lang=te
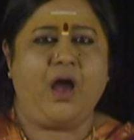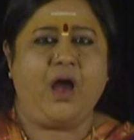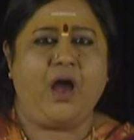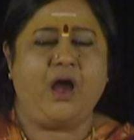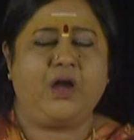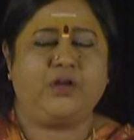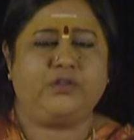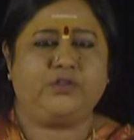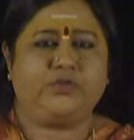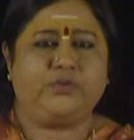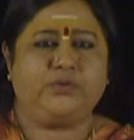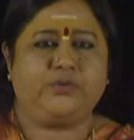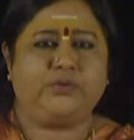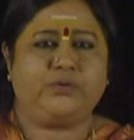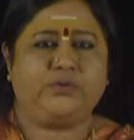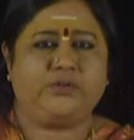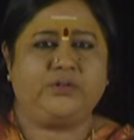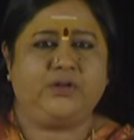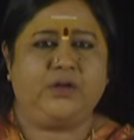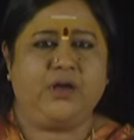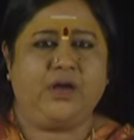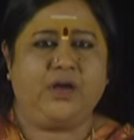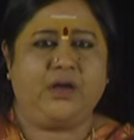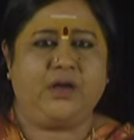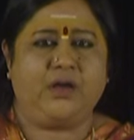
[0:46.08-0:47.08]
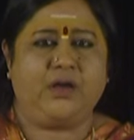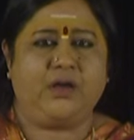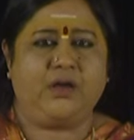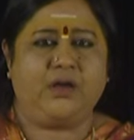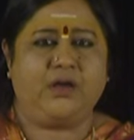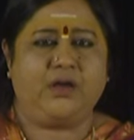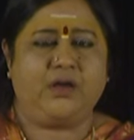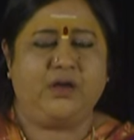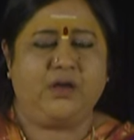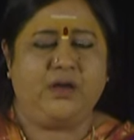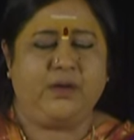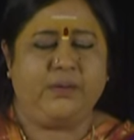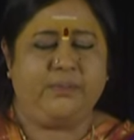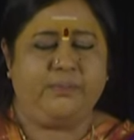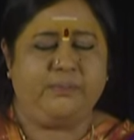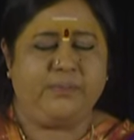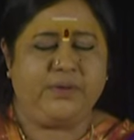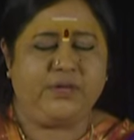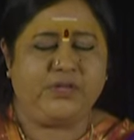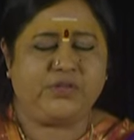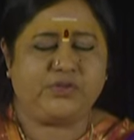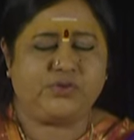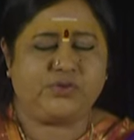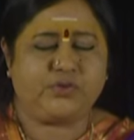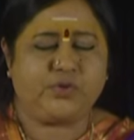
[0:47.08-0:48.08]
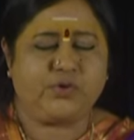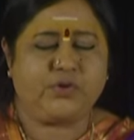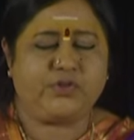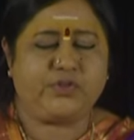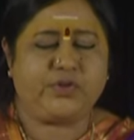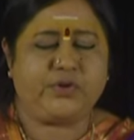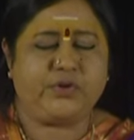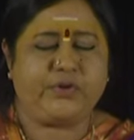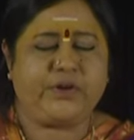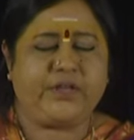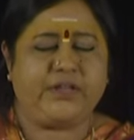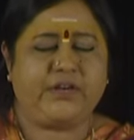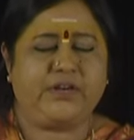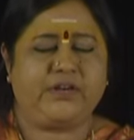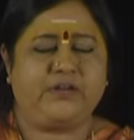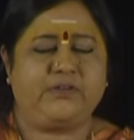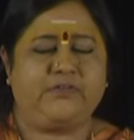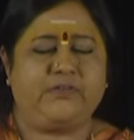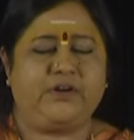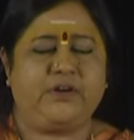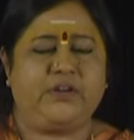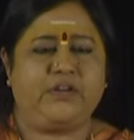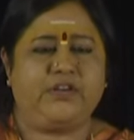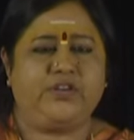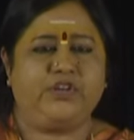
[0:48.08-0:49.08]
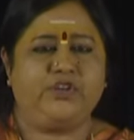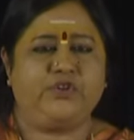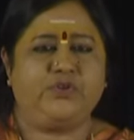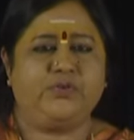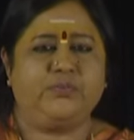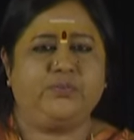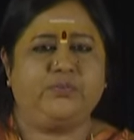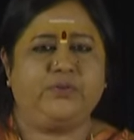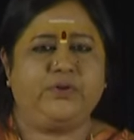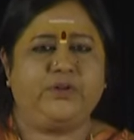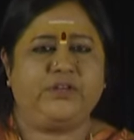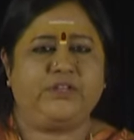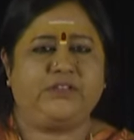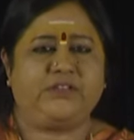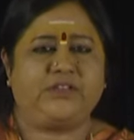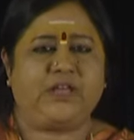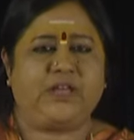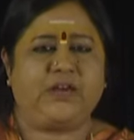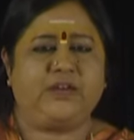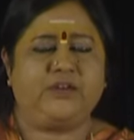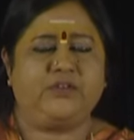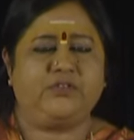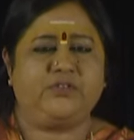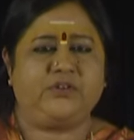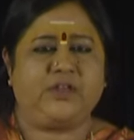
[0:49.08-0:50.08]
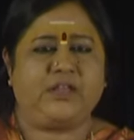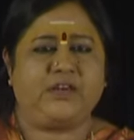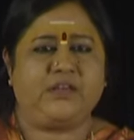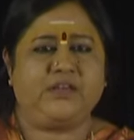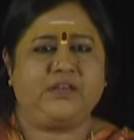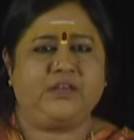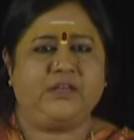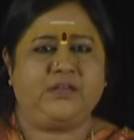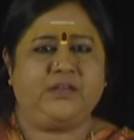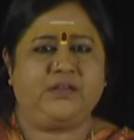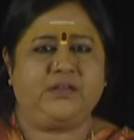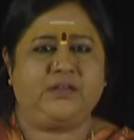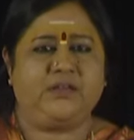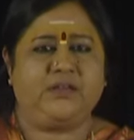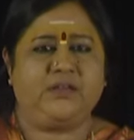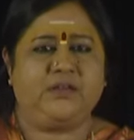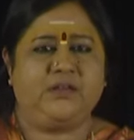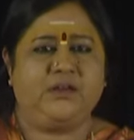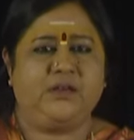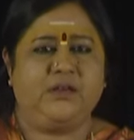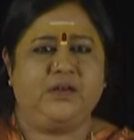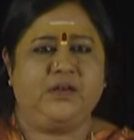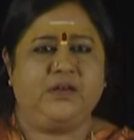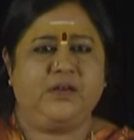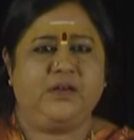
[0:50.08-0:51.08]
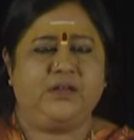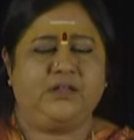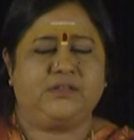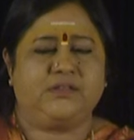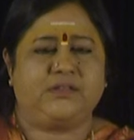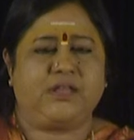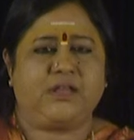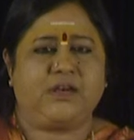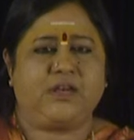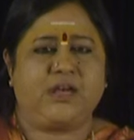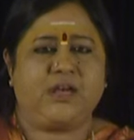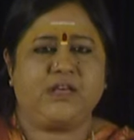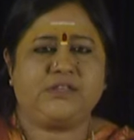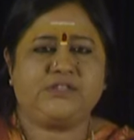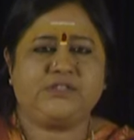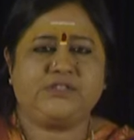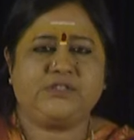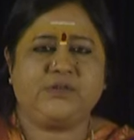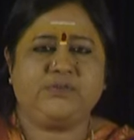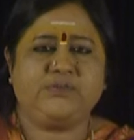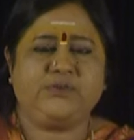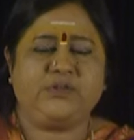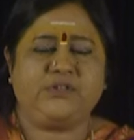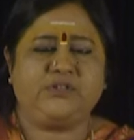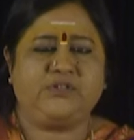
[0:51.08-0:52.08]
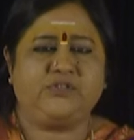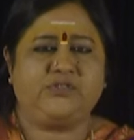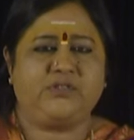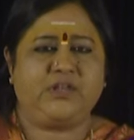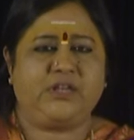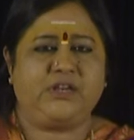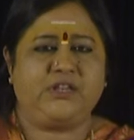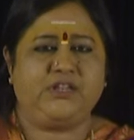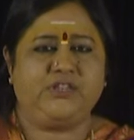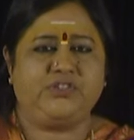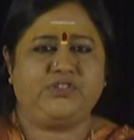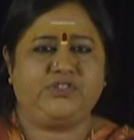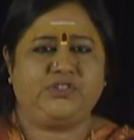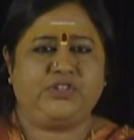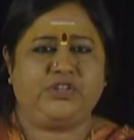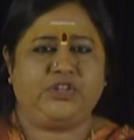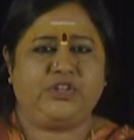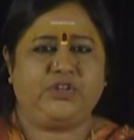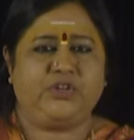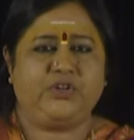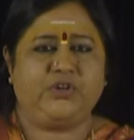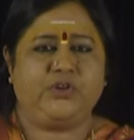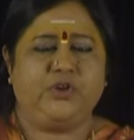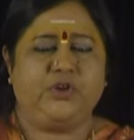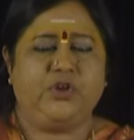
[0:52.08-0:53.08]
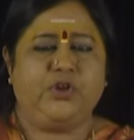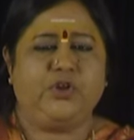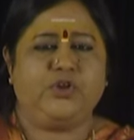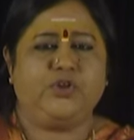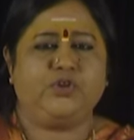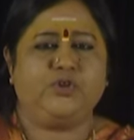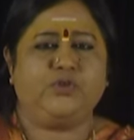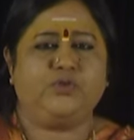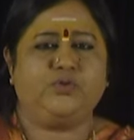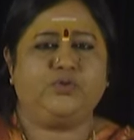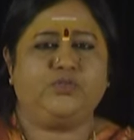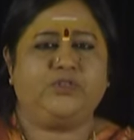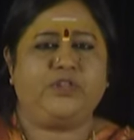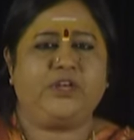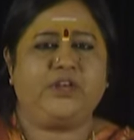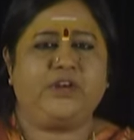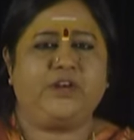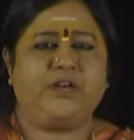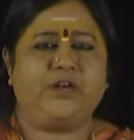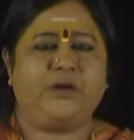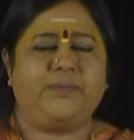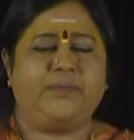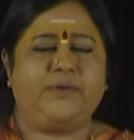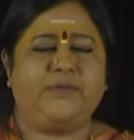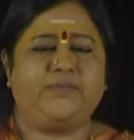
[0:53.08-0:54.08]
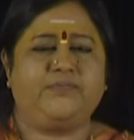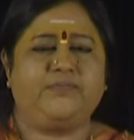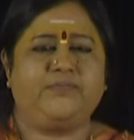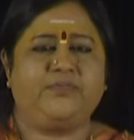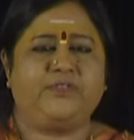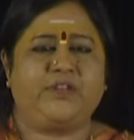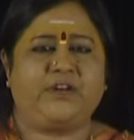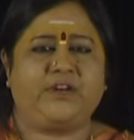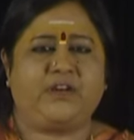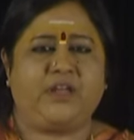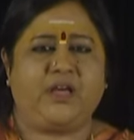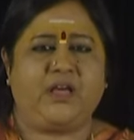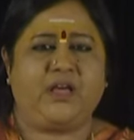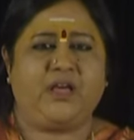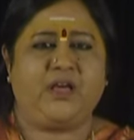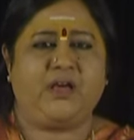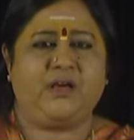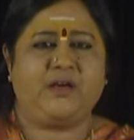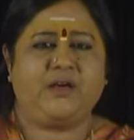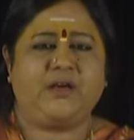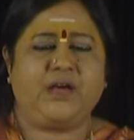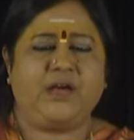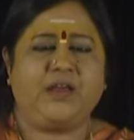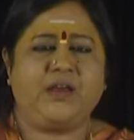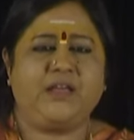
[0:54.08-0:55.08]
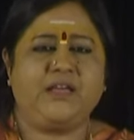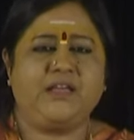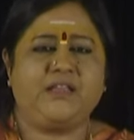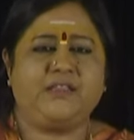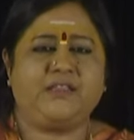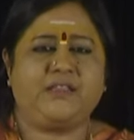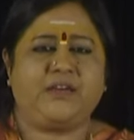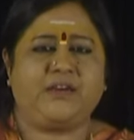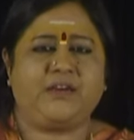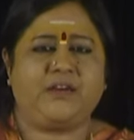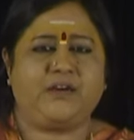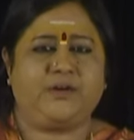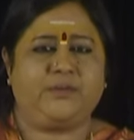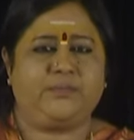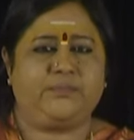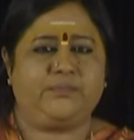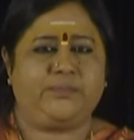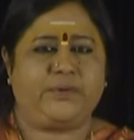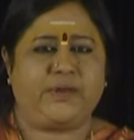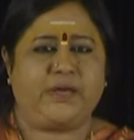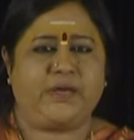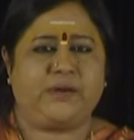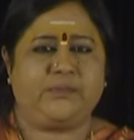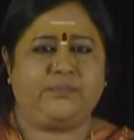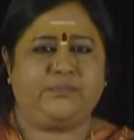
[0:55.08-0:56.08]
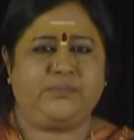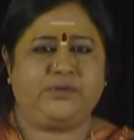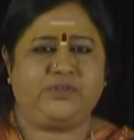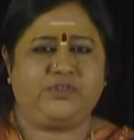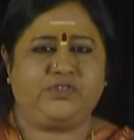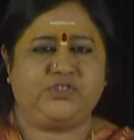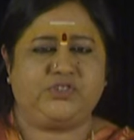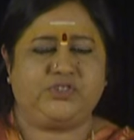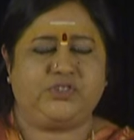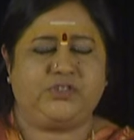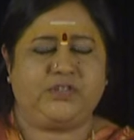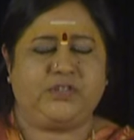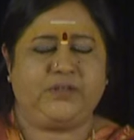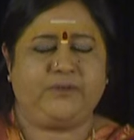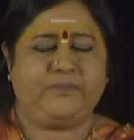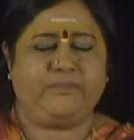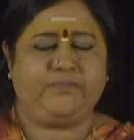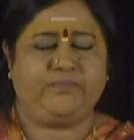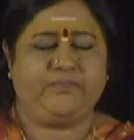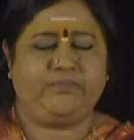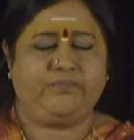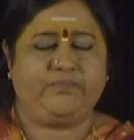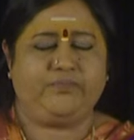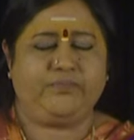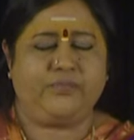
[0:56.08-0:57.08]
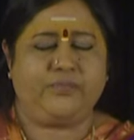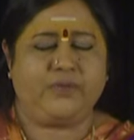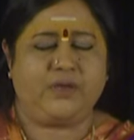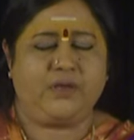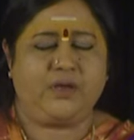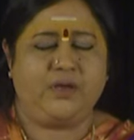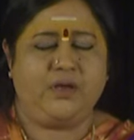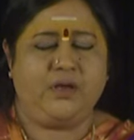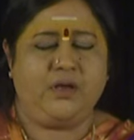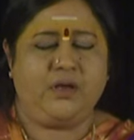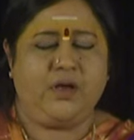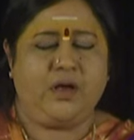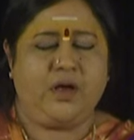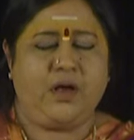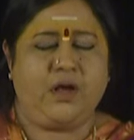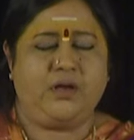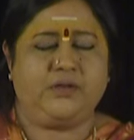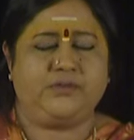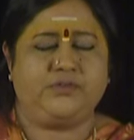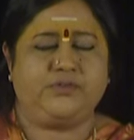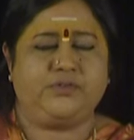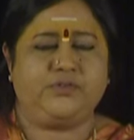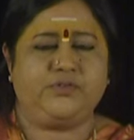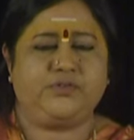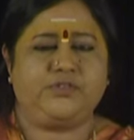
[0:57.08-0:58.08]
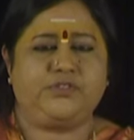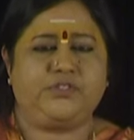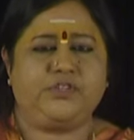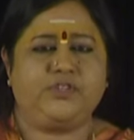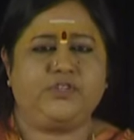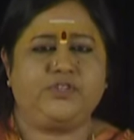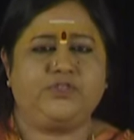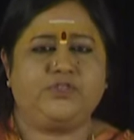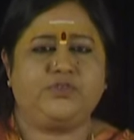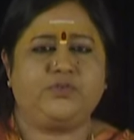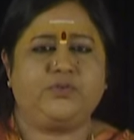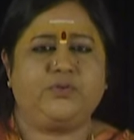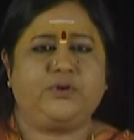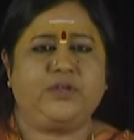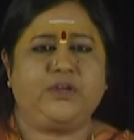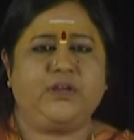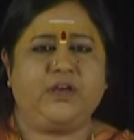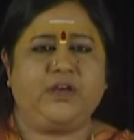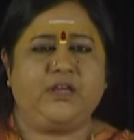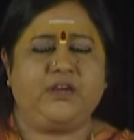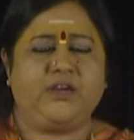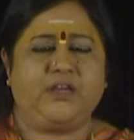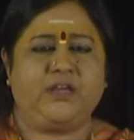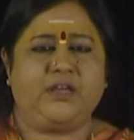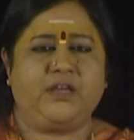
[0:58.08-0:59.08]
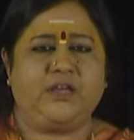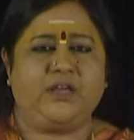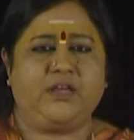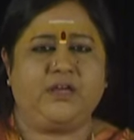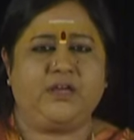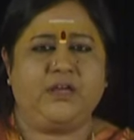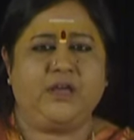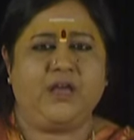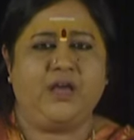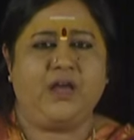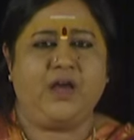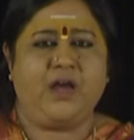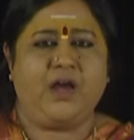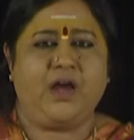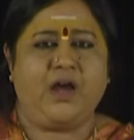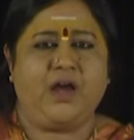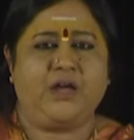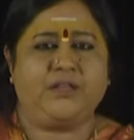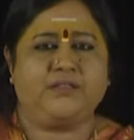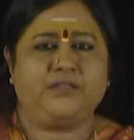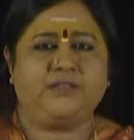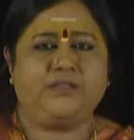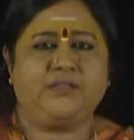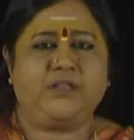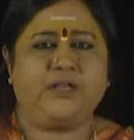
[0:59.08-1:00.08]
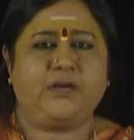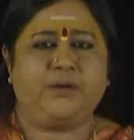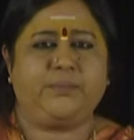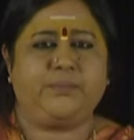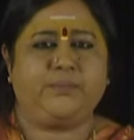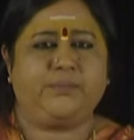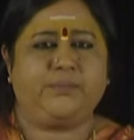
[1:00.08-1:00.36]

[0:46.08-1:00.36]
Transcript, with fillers: ఆ దుర్గ మీ సోదరుడైనటువంటి నిశుంభుని తలను నరికి తన హస్తం నందు ధరించి యుద్ధరంగం అంతటా కలయ తిరగడం ప్రారంభించింది ఆ దృశ్యం చూడగానే అందరం